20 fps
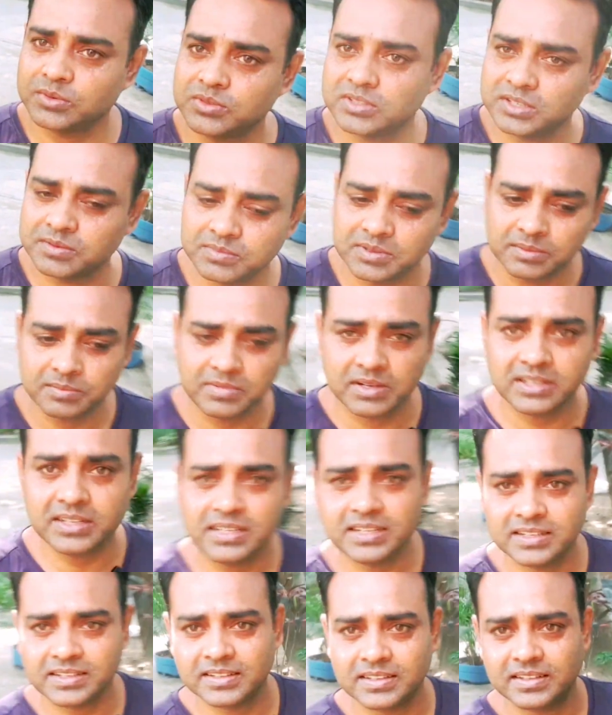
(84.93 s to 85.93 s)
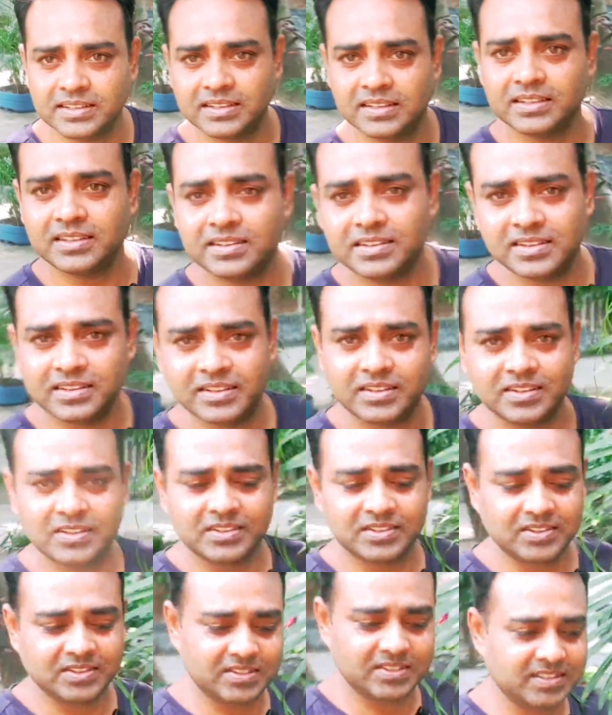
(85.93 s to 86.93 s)
चारों तरफ गमले
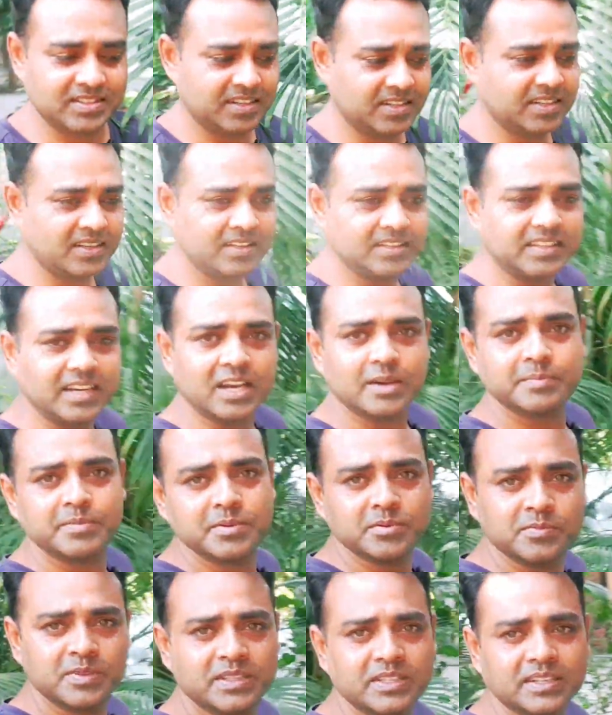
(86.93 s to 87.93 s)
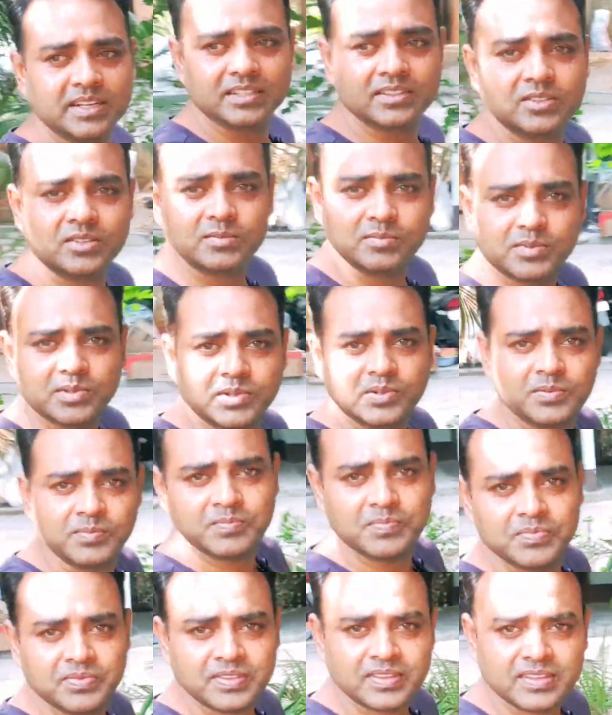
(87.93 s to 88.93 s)
और यहाँ पे भी मैं दिखाता हूँ आपको
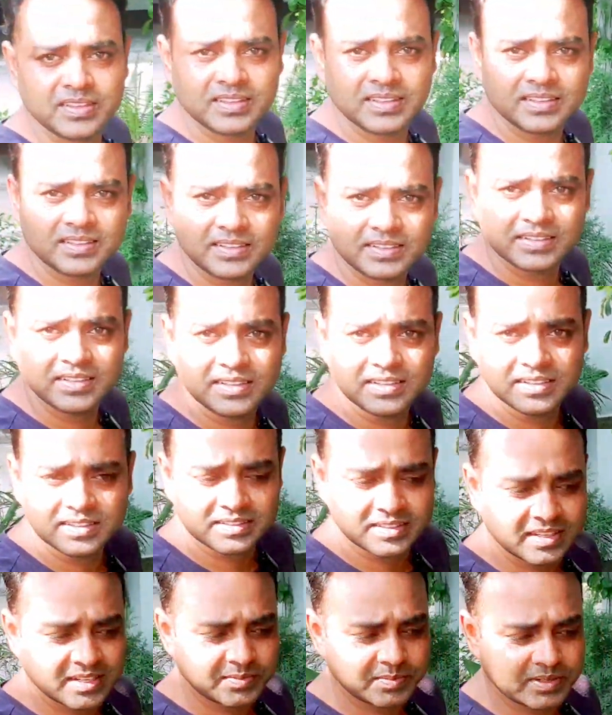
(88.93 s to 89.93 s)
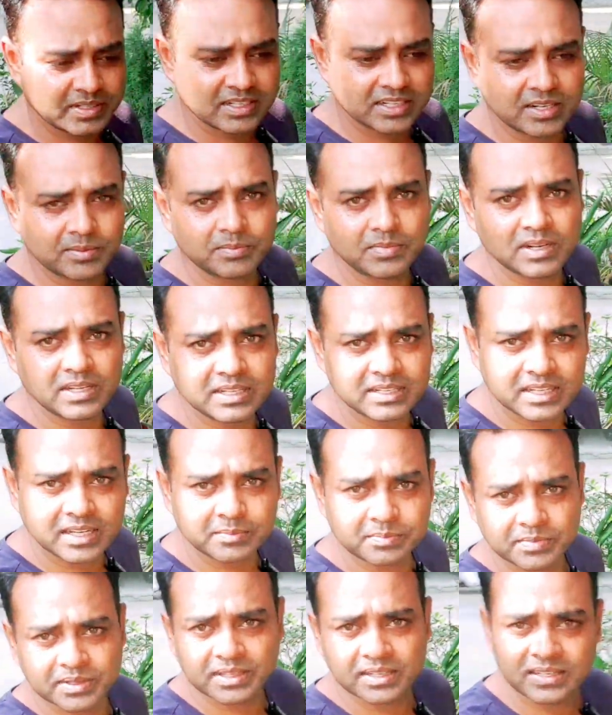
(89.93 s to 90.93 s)
ये देखिए सारे मैंने गमले
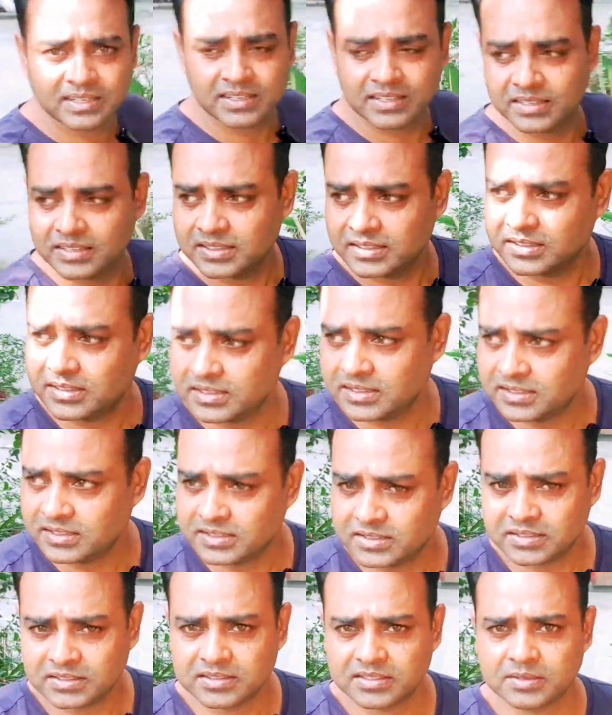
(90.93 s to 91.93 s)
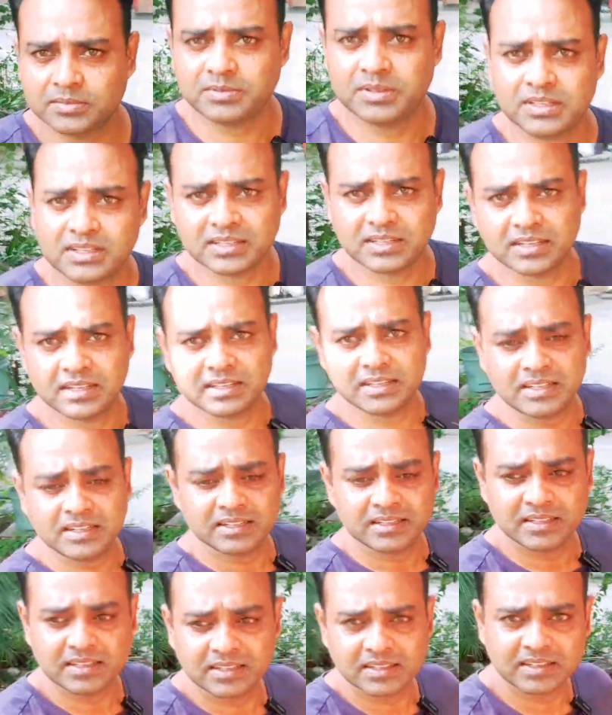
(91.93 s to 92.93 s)
यहाँ पे सब रखा
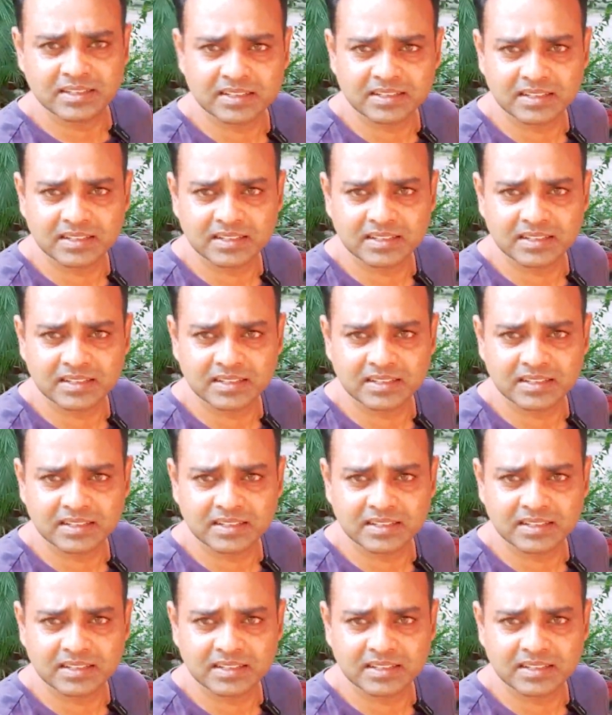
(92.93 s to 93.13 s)
है